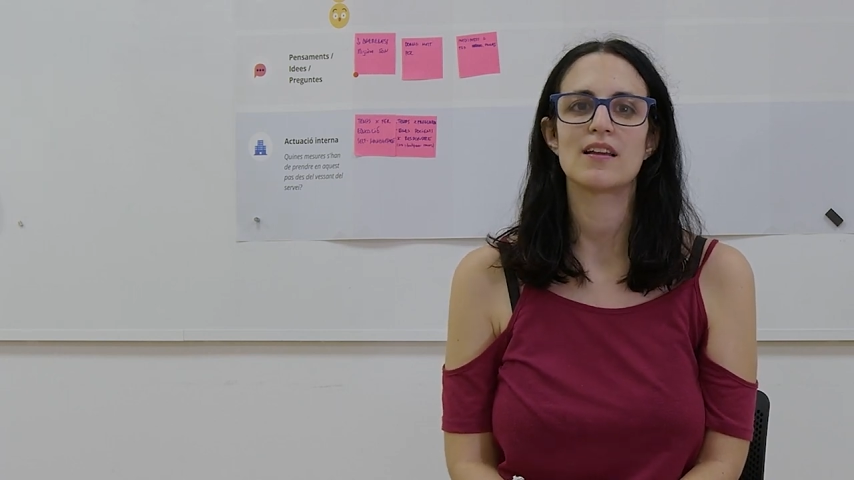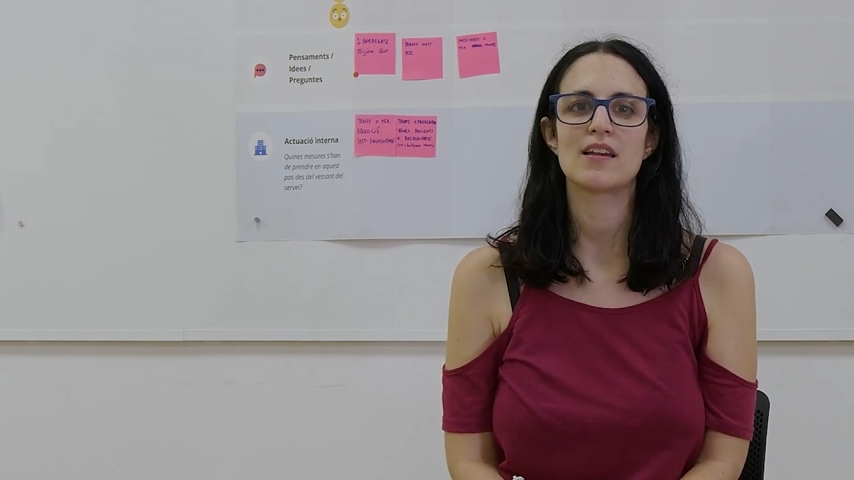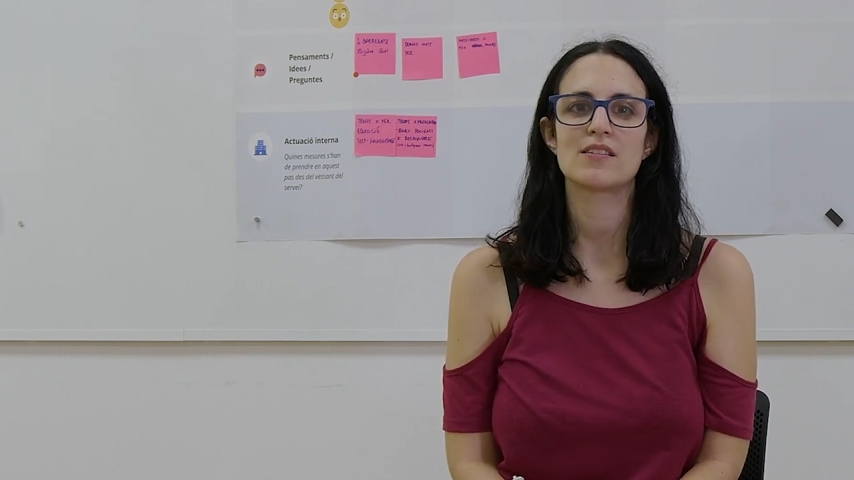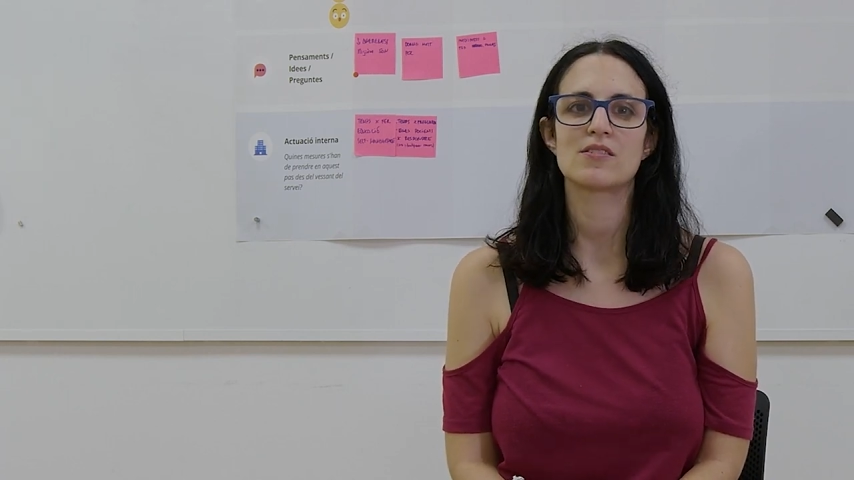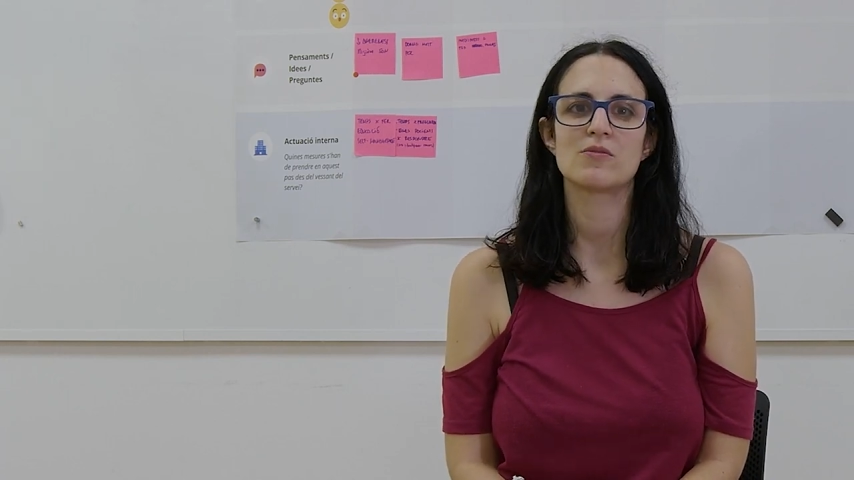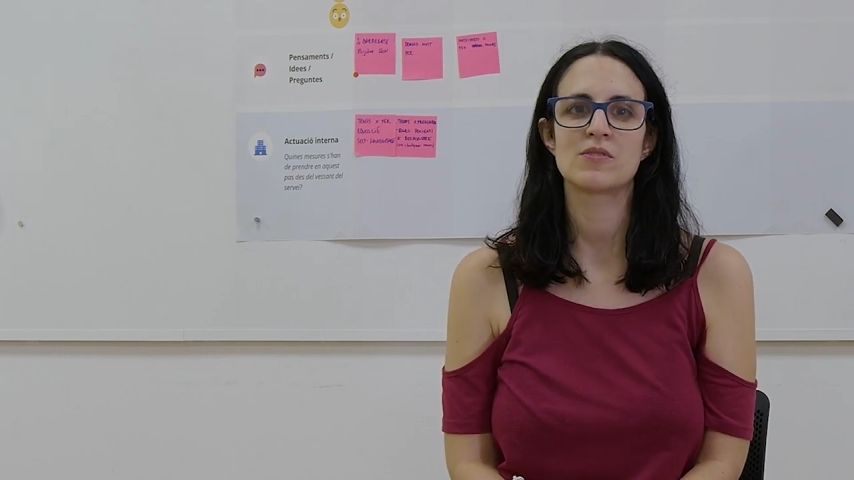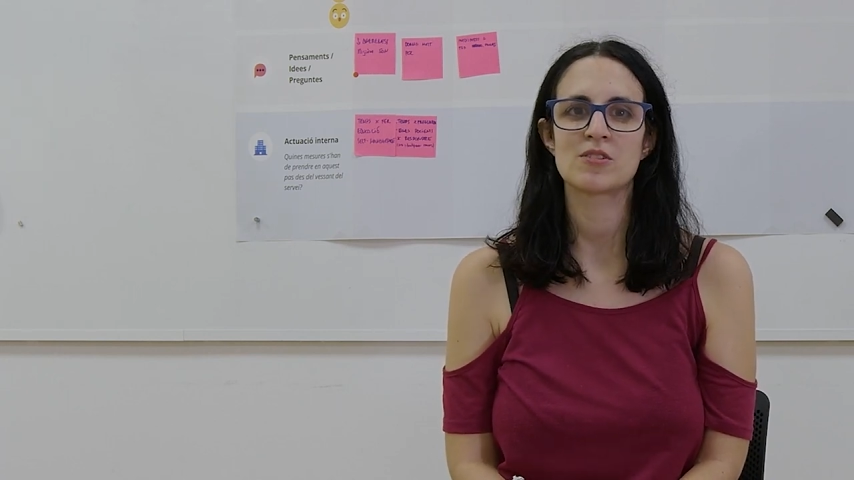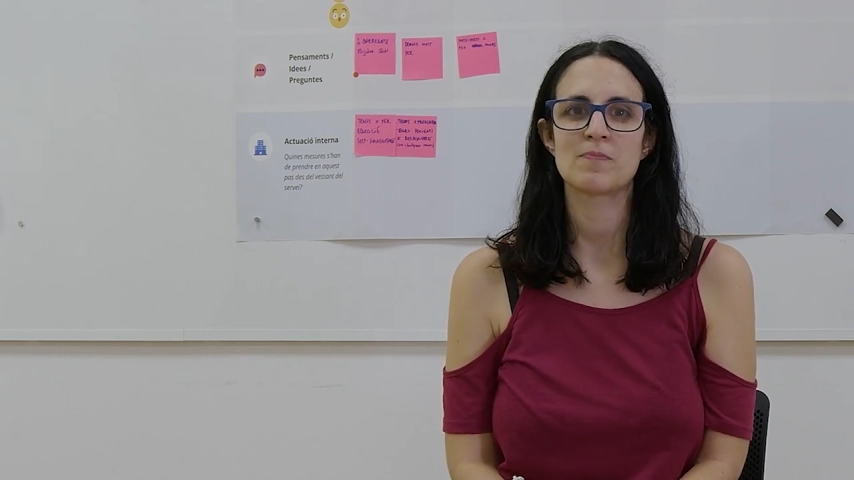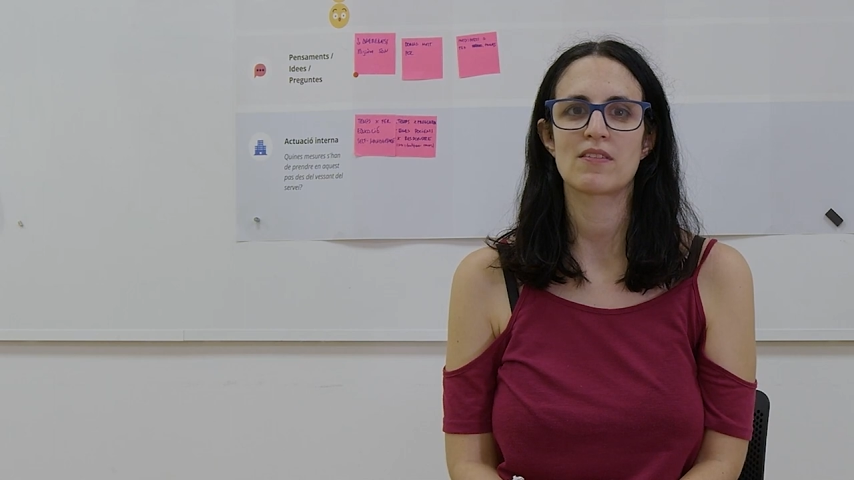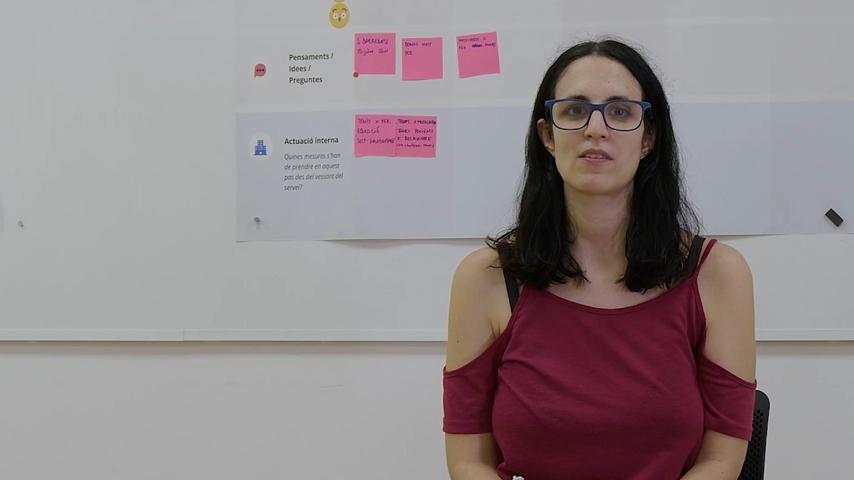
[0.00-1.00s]
es un
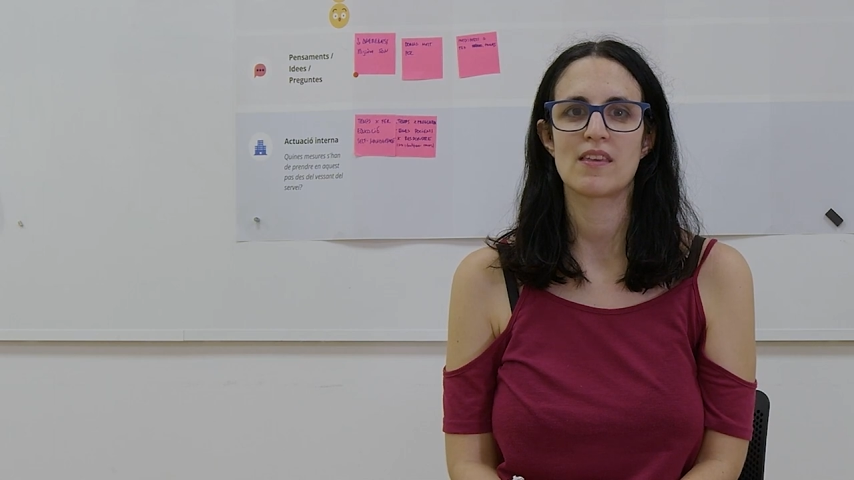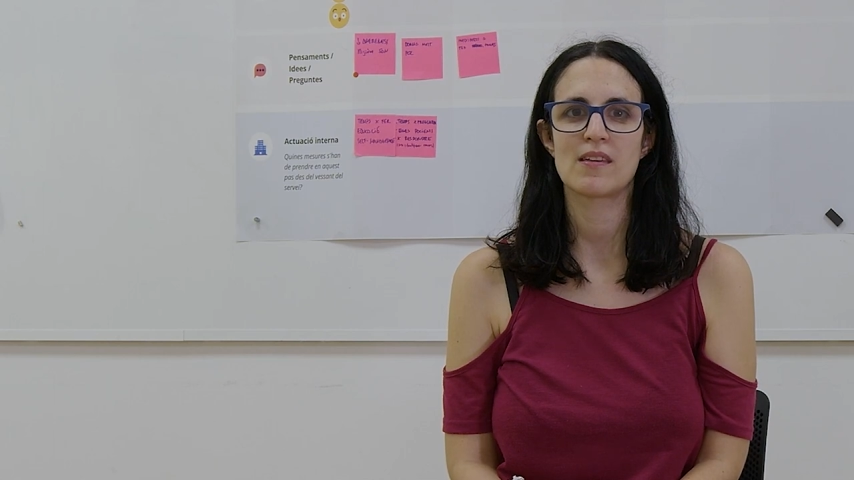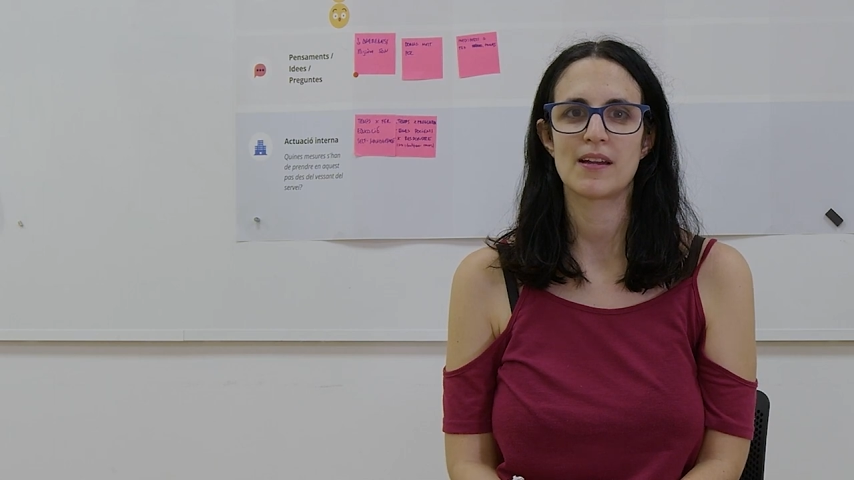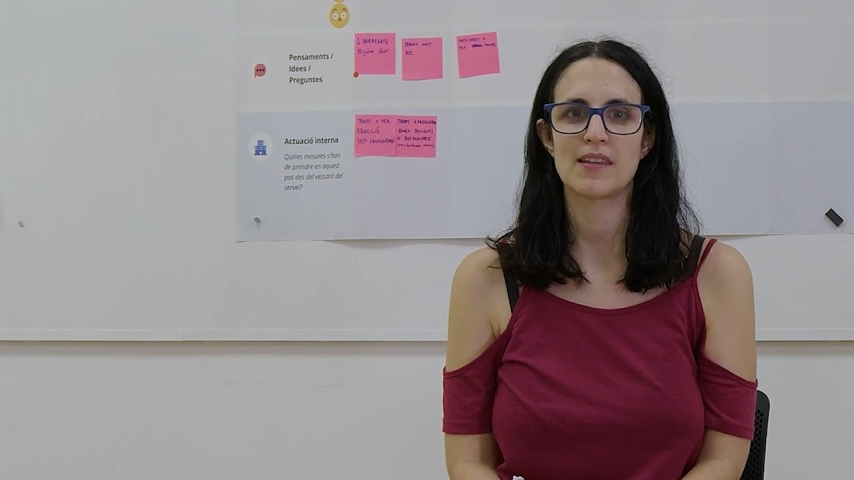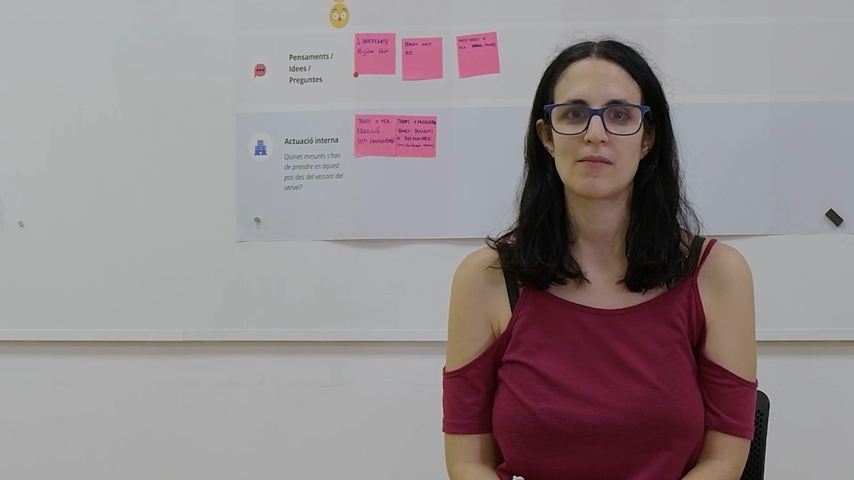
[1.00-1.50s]
espacio de debate